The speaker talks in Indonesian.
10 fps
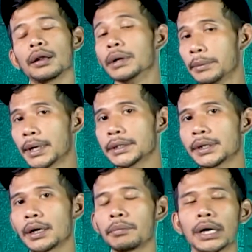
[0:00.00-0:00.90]
5
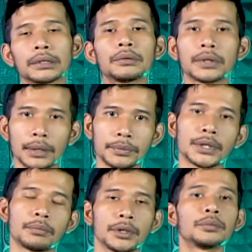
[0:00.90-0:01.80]
jam atau 6
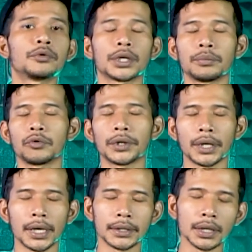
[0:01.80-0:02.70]
jam itu
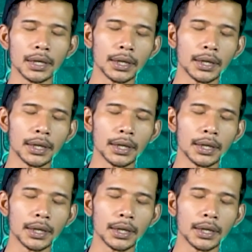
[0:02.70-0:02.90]
mungkin-mungkin aja